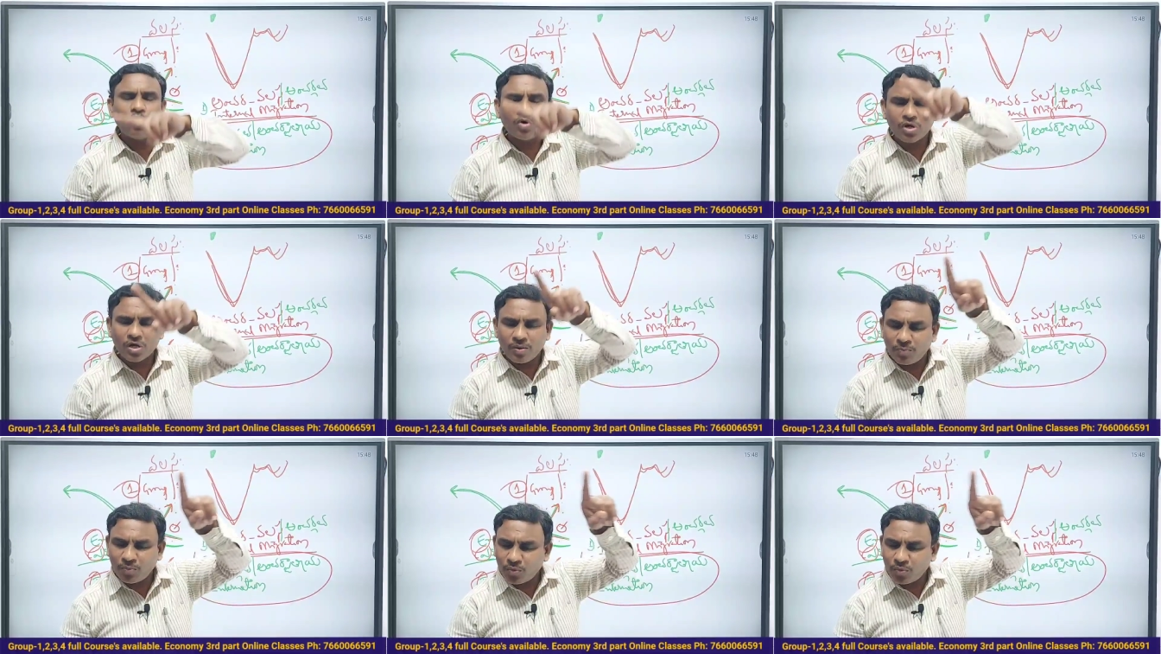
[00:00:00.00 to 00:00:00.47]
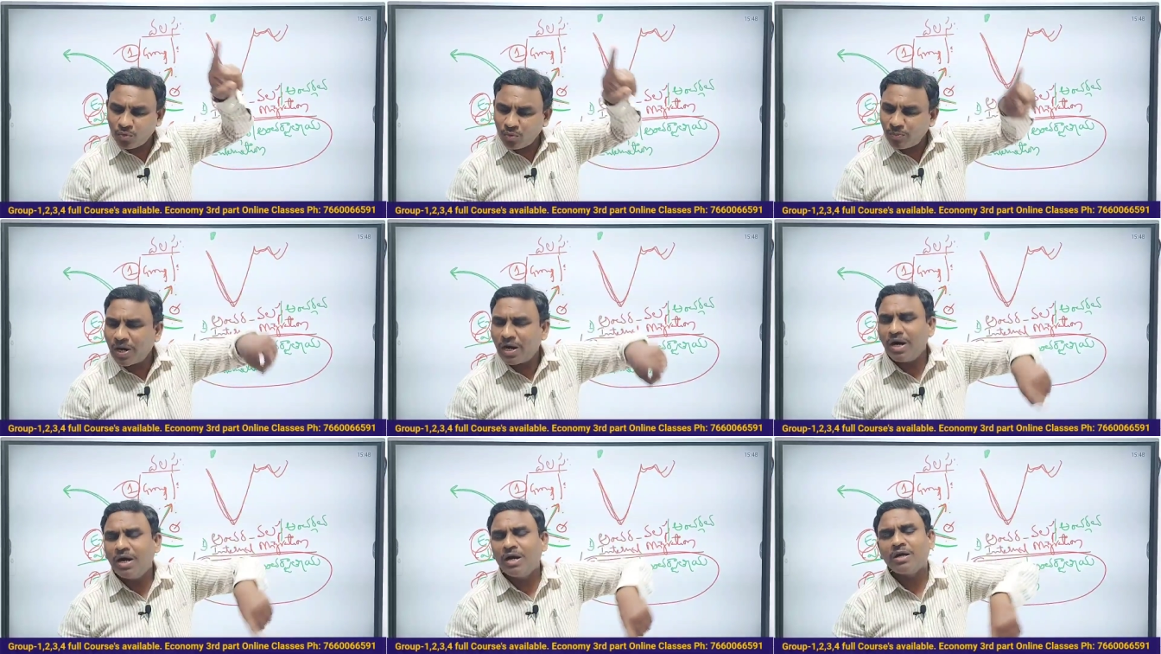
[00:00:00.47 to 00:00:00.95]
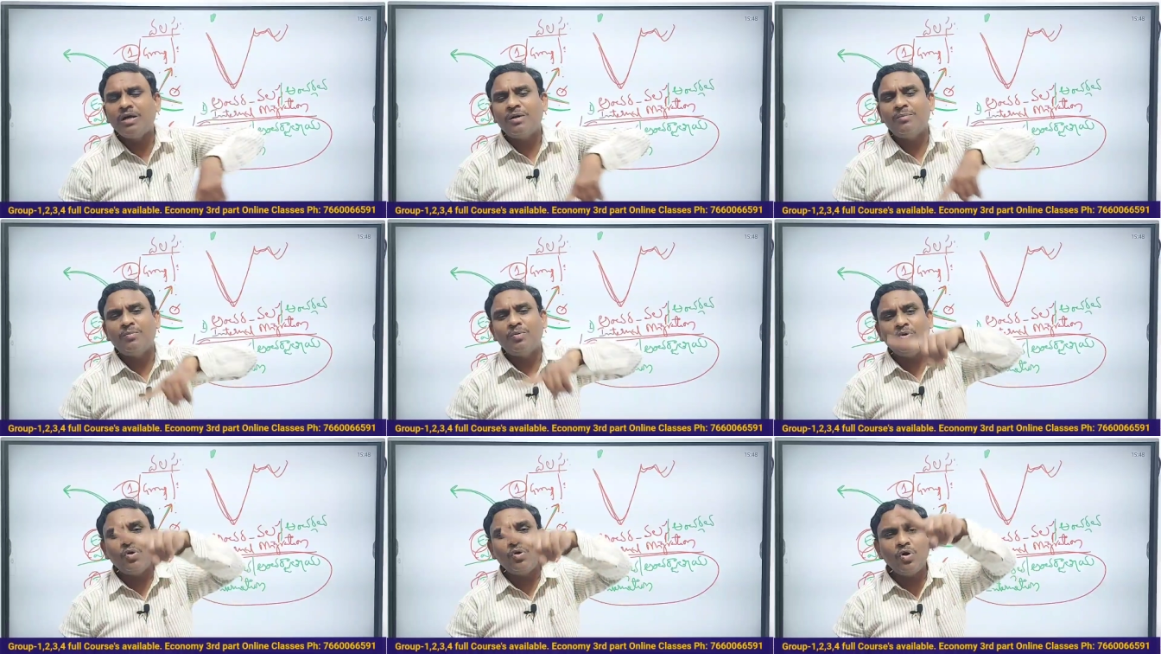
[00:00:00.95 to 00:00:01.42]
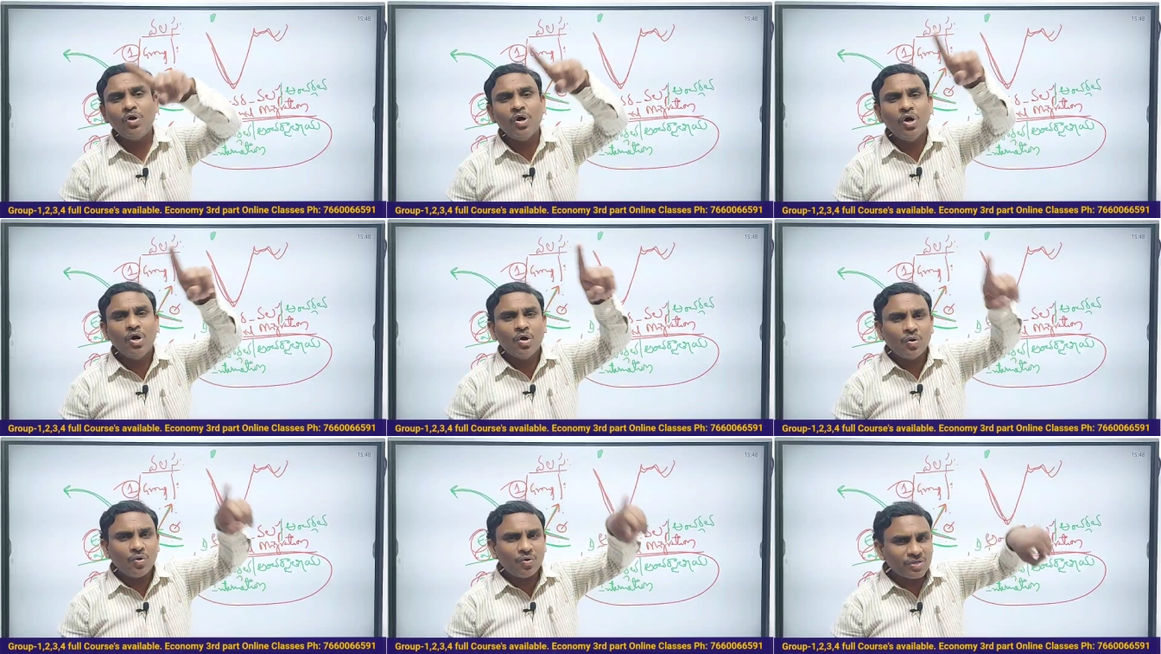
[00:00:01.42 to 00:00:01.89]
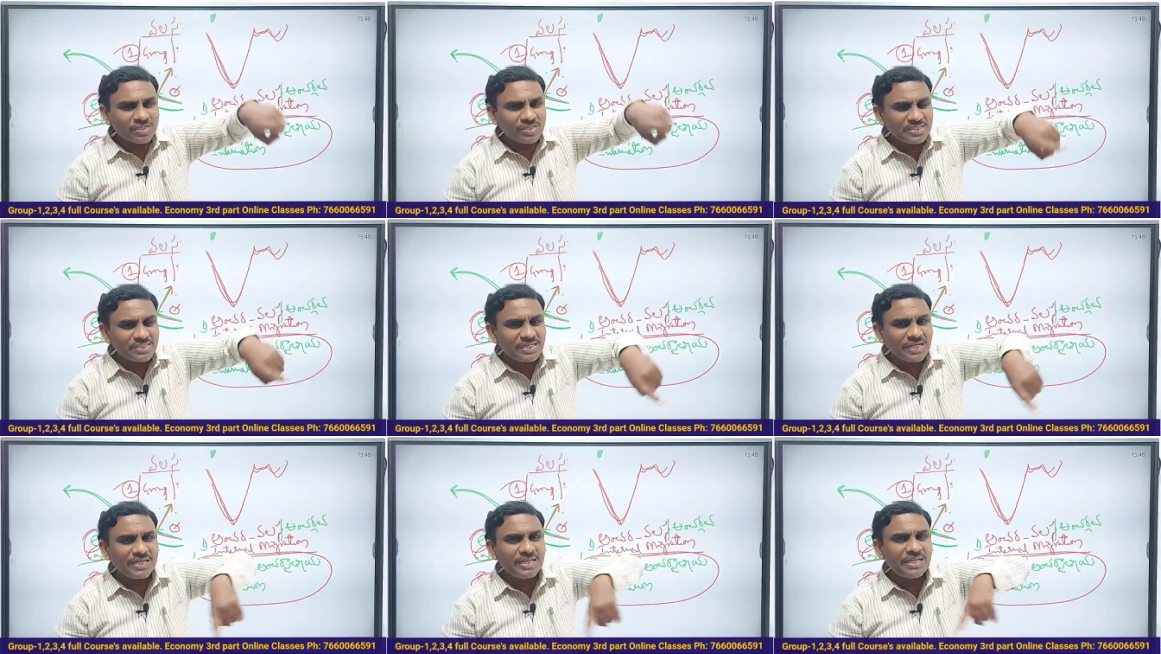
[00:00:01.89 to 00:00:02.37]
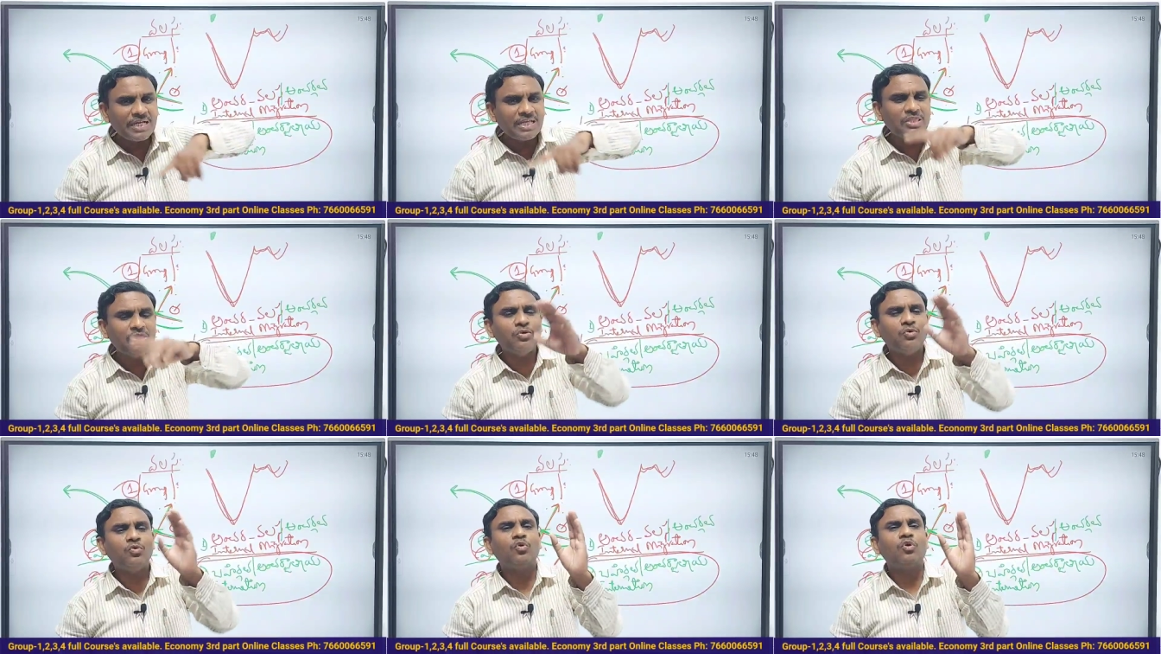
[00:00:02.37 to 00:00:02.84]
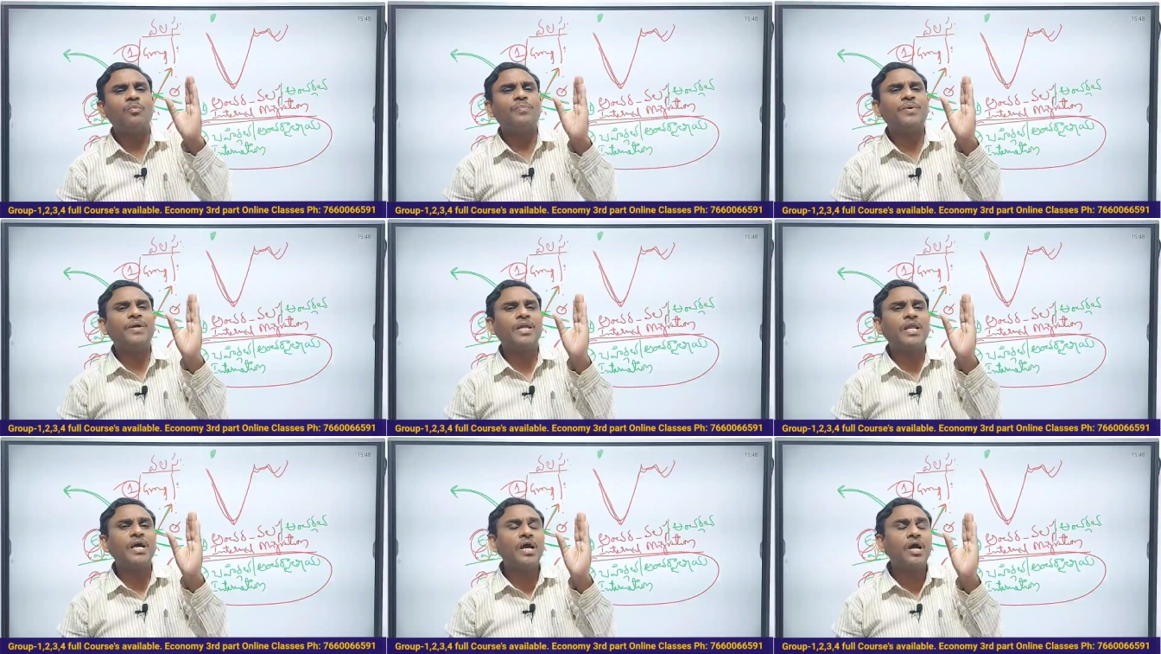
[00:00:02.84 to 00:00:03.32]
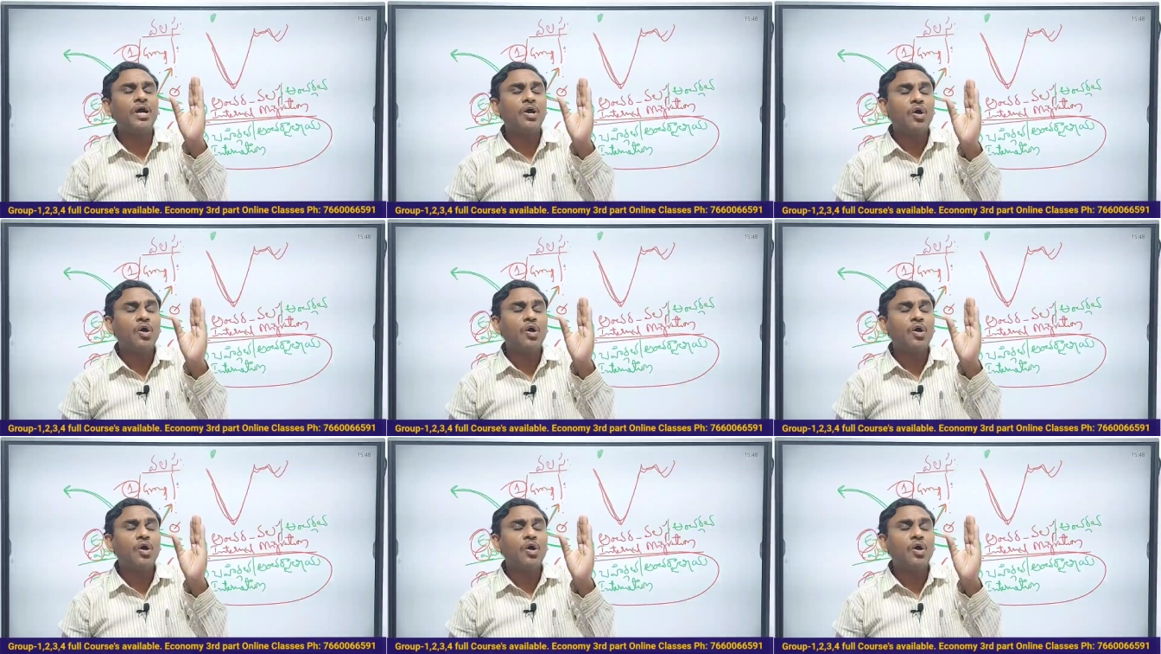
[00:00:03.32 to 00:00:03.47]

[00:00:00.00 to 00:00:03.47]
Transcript: ఒక భూభాగంలో ఒక సరిహద్దు లోపల